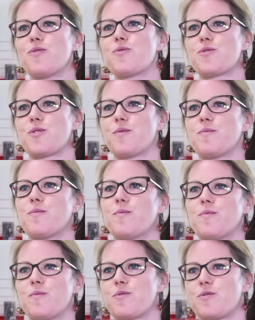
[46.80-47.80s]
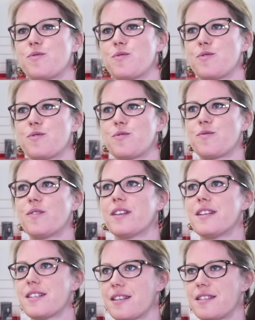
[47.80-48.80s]
nous sommes souvent
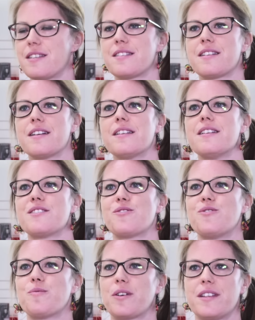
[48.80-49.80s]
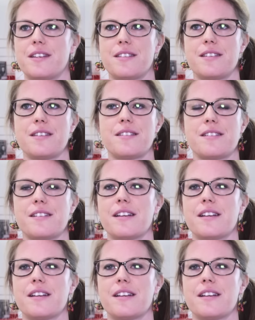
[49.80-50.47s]
des assistants, des audioprothésistes.